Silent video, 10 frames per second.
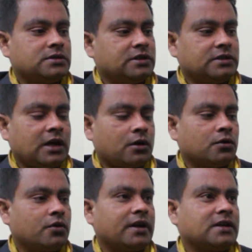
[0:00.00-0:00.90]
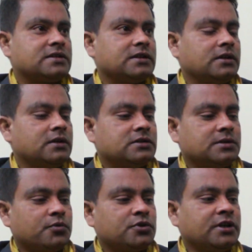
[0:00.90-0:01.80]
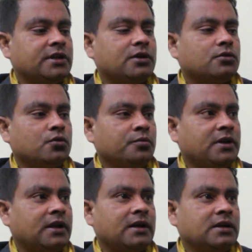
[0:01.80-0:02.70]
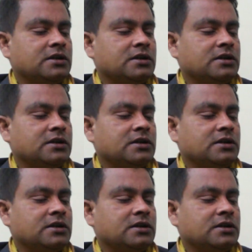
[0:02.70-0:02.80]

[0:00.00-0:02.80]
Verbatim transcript: যে ধারণ করে আছে যে প্রতিকৃত কুমিল্লা